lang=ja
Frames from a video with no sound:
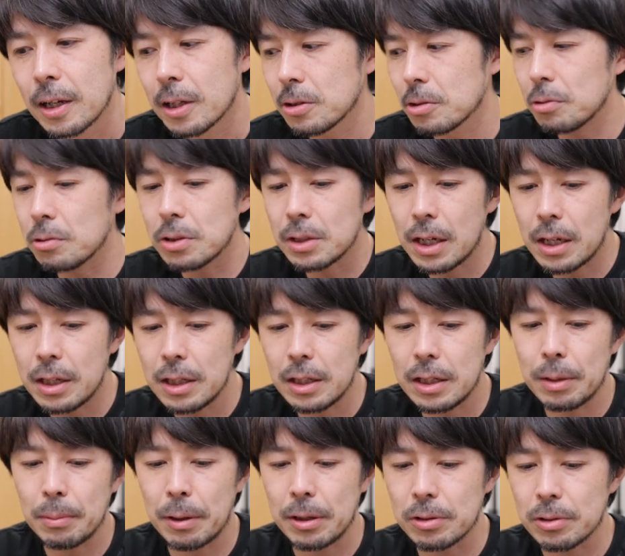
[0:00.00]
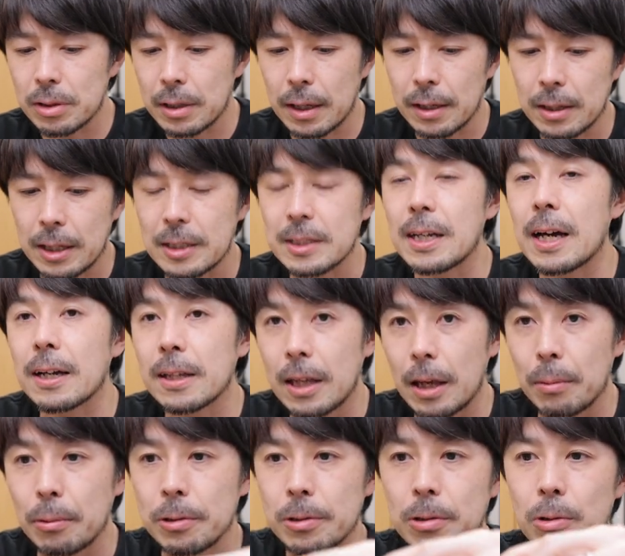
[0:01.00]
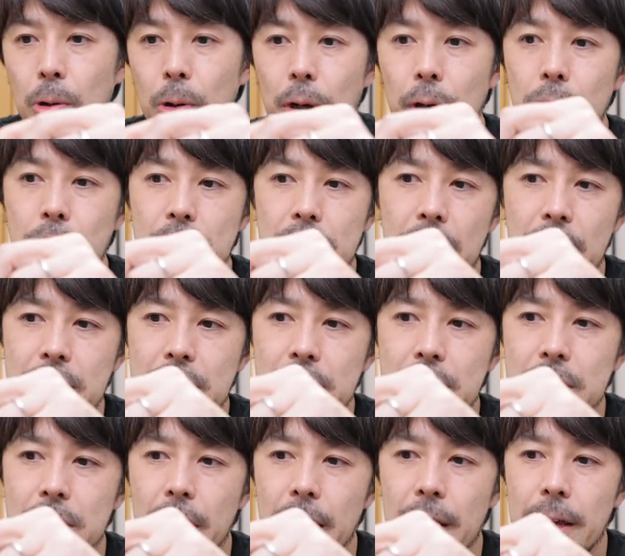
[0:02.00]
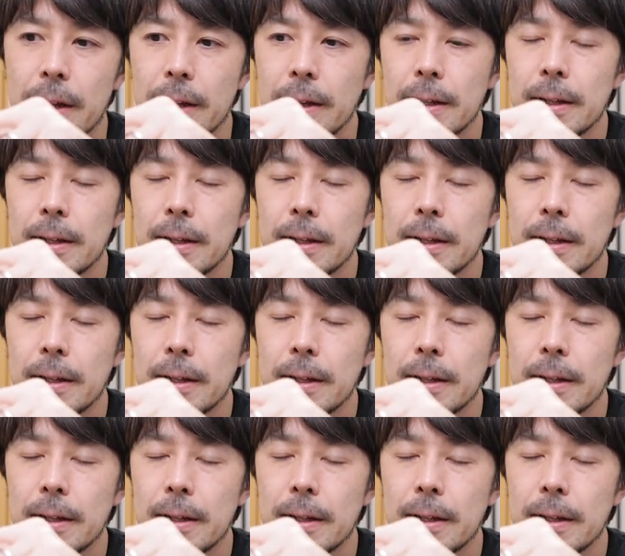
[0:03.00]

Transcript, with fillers: その際に今言ったテザーケーブル、これを挿して、